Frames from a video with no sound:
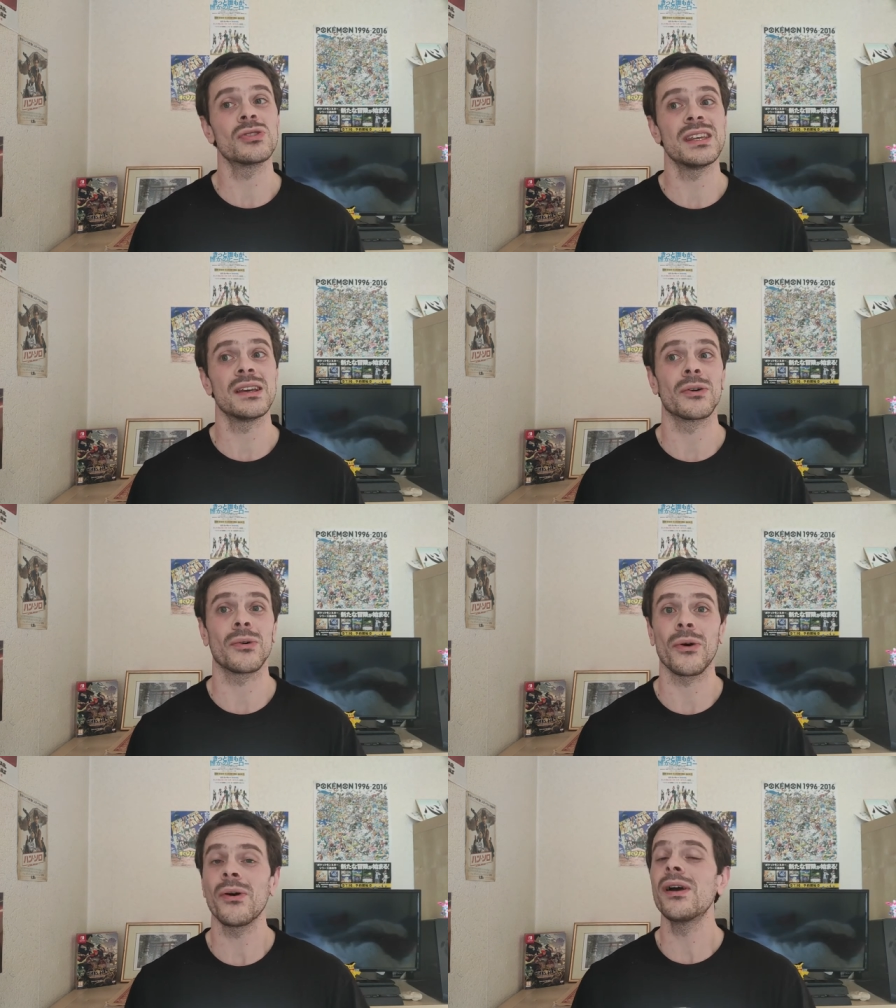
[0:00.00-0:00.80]
qui est
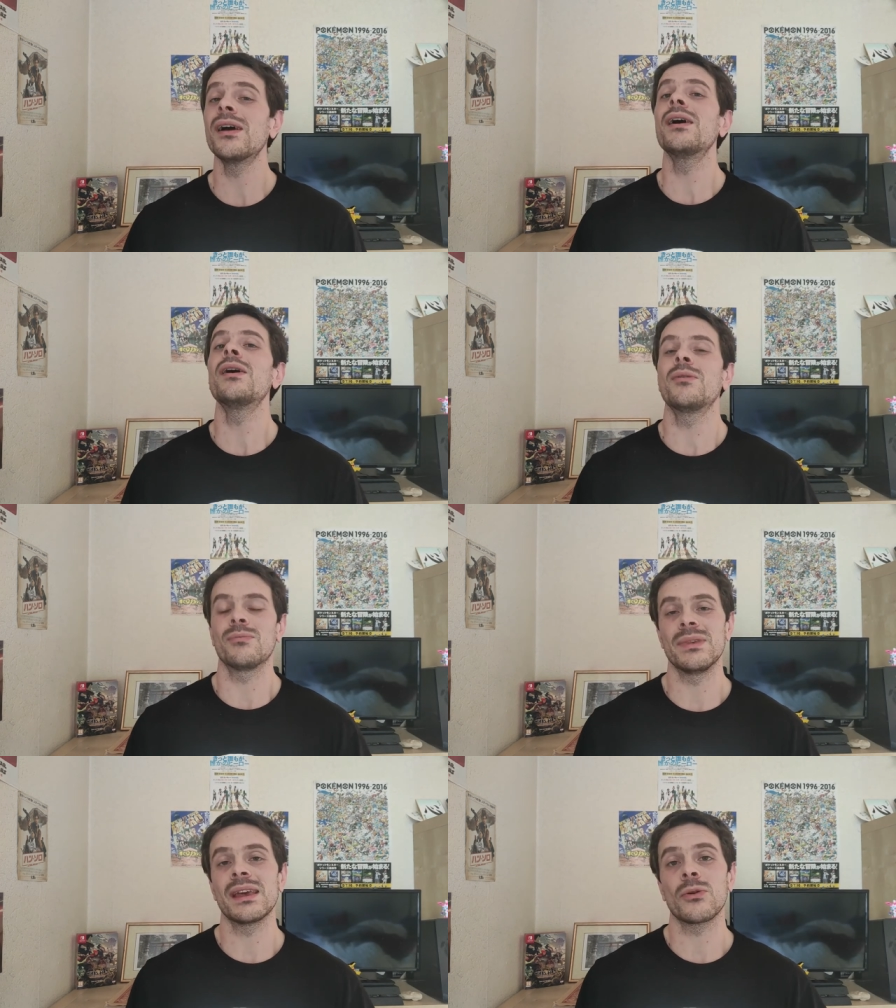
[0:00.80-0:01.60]
encore
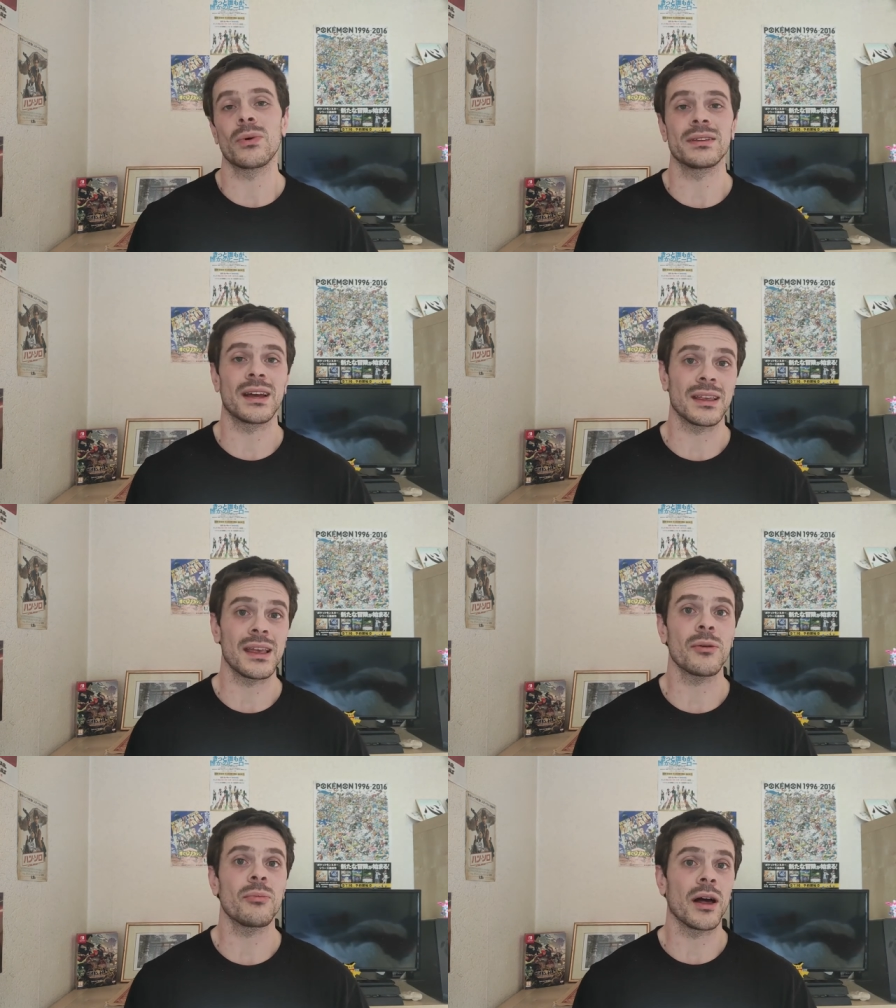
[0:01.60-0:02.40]
bien loin
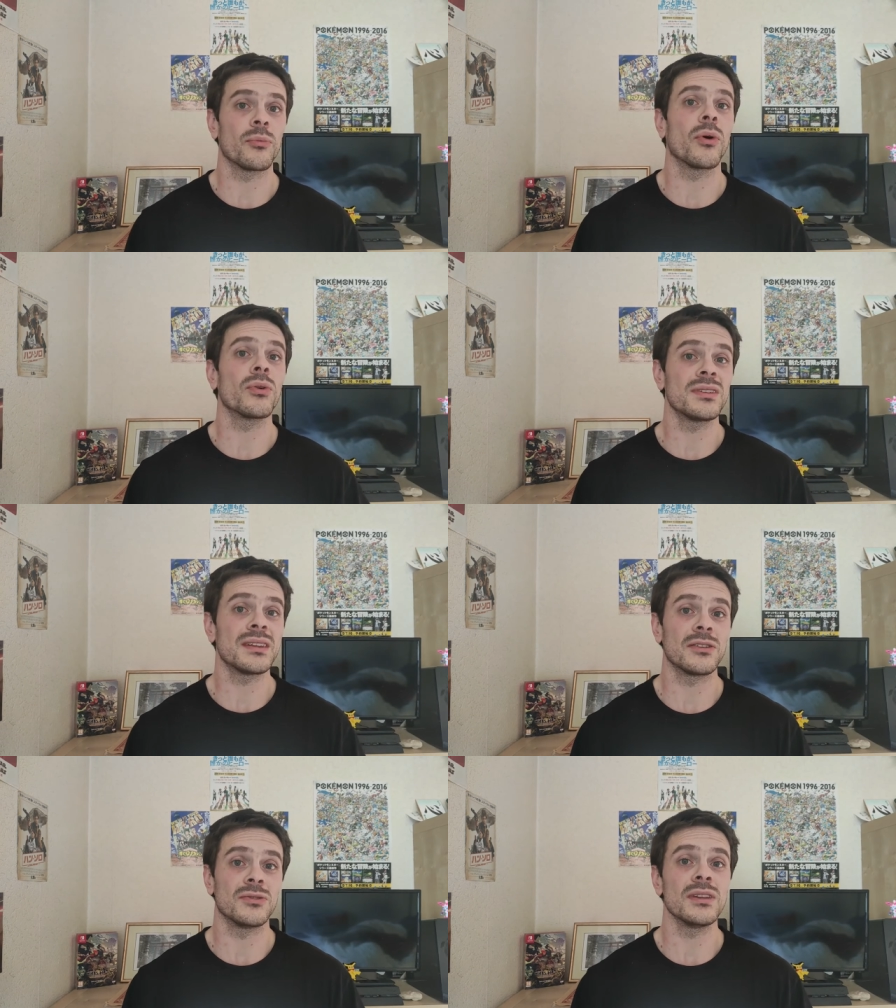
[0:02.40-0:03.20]
derrière par rapport aux
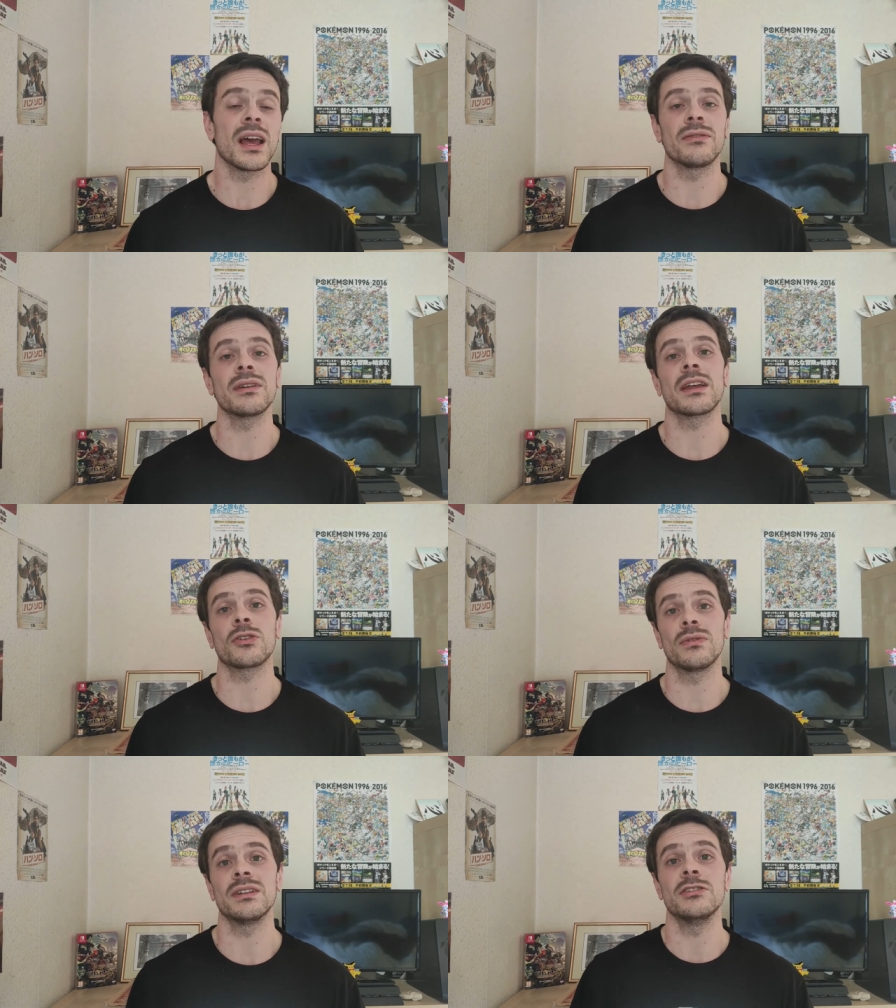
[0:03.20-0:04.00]
États-Unis avec
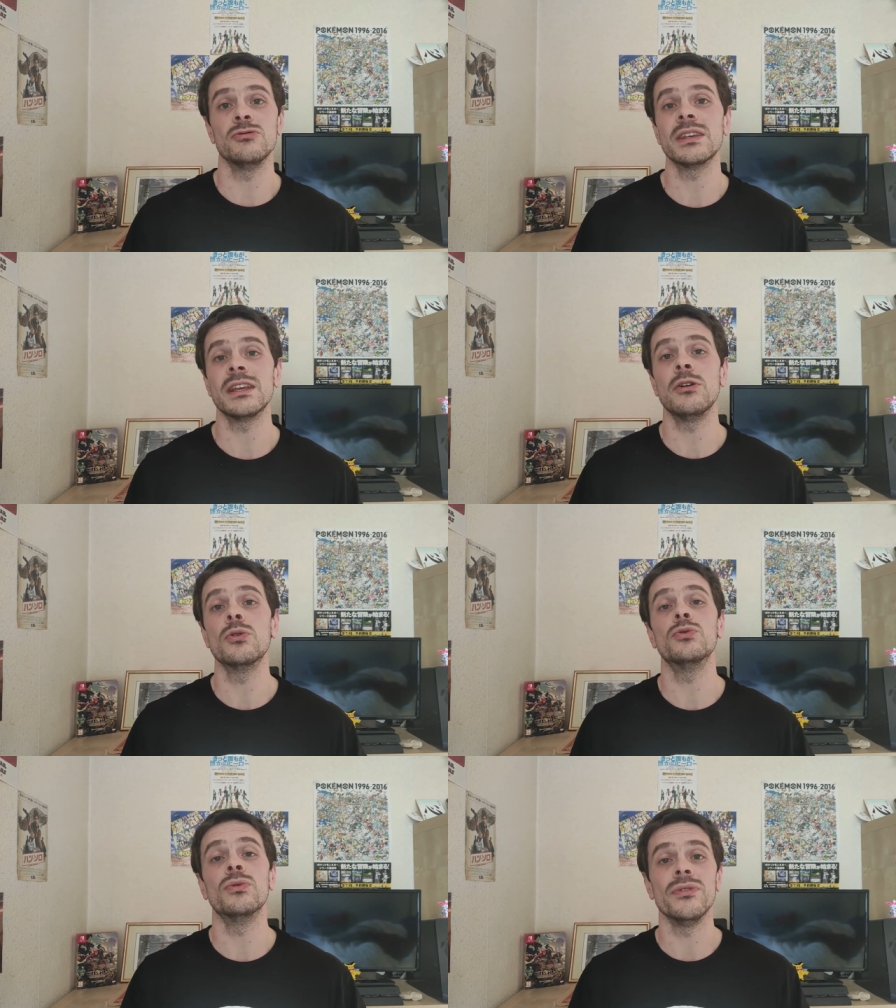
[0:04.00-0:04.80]
98
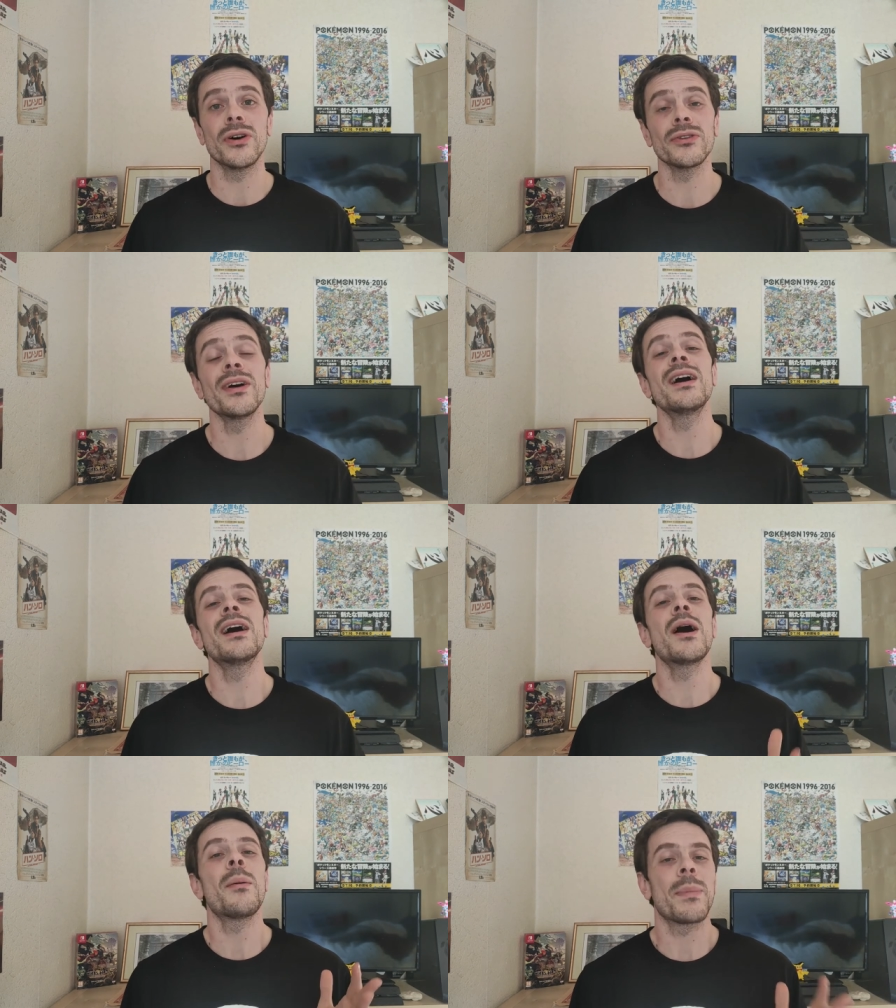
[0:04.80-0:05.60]
kg de viande
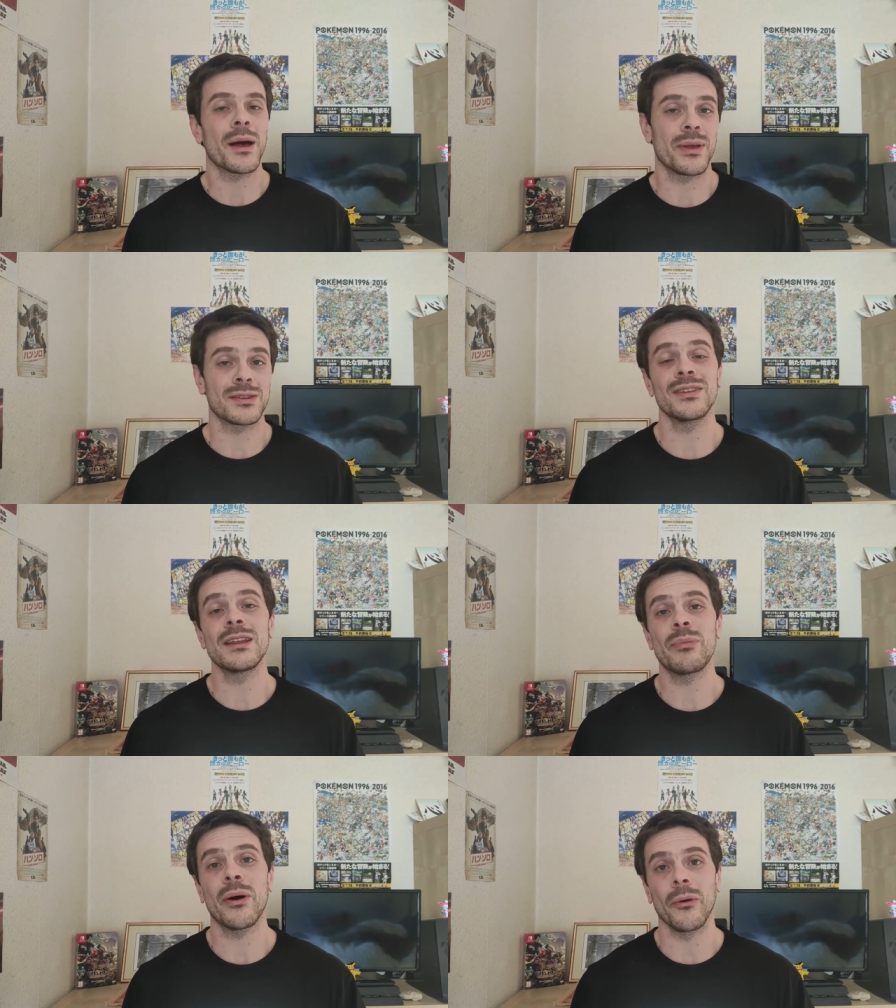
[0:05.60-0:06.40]
par personne
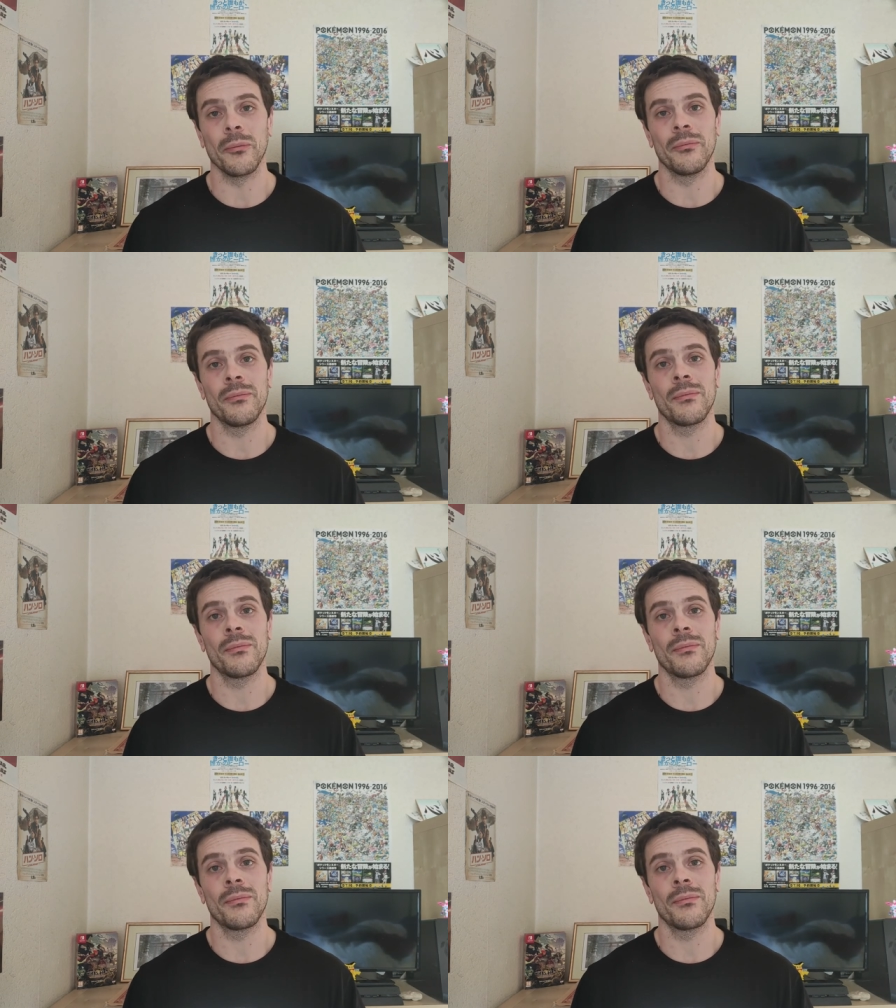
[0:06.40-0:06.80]
et par an.